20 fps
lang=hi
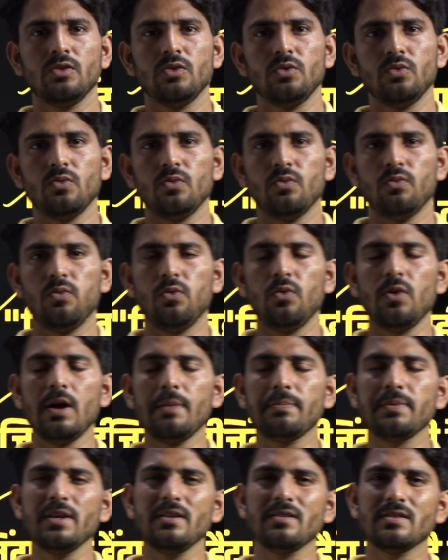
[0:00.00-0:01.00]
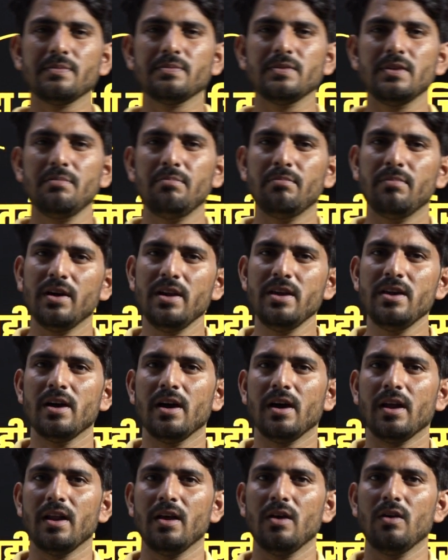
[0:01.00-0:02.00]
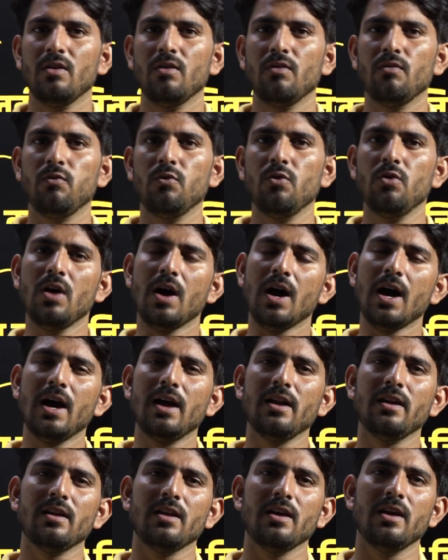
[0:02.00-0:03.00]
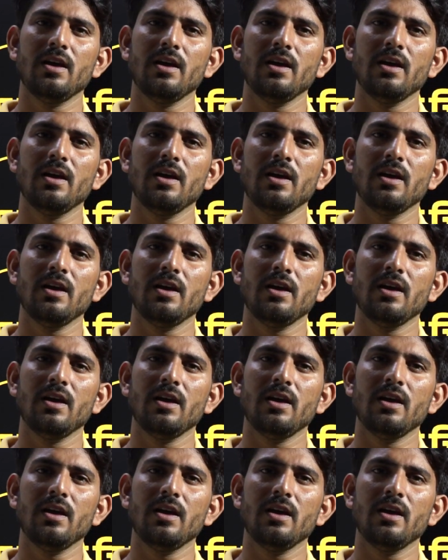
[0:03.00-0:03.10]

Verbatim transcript: तो वो आपकी सबसे बड़ी हार है वो हार